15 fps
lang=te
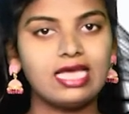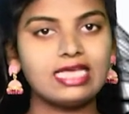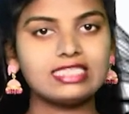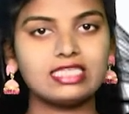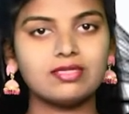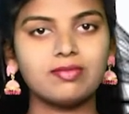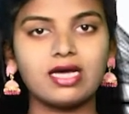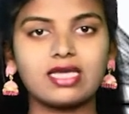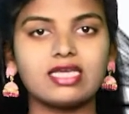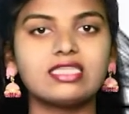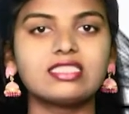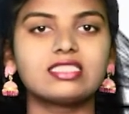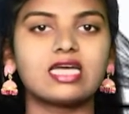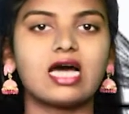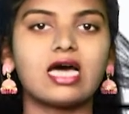ఈ సినిమాకి
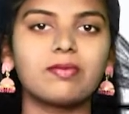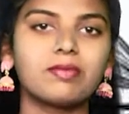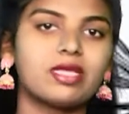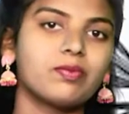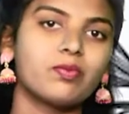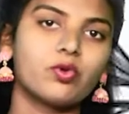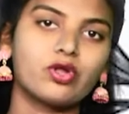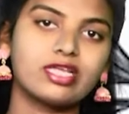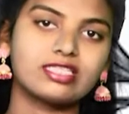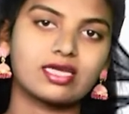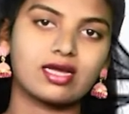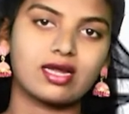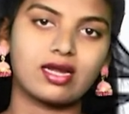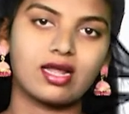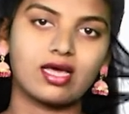చార్మి పూరి
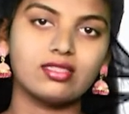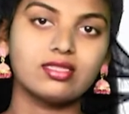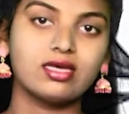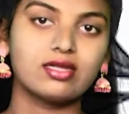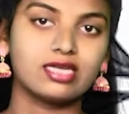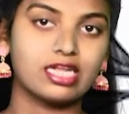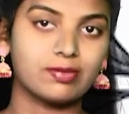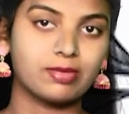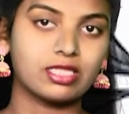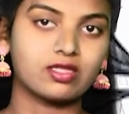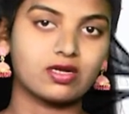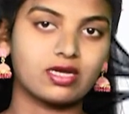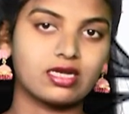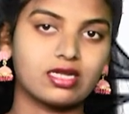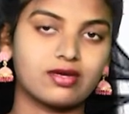జగన్నాథ్
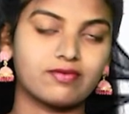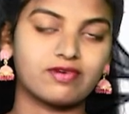నిర్మాతలుగా